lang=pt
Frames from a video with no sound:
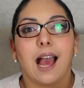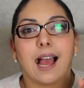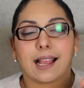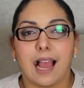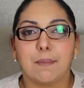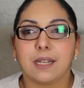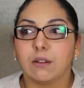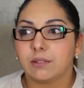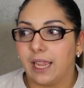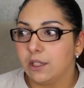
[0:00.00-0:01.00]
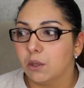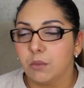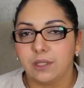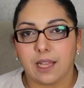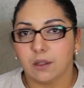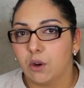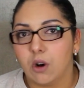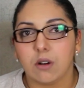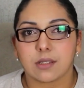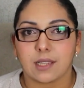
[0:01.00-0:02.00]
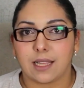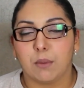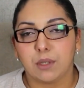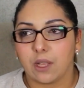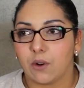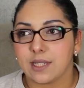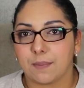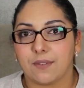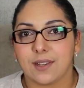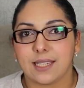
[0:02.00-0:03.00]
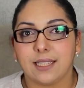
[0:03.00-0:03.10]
acaba não tendo muita louça, tal, tá? muita coisa para fazer.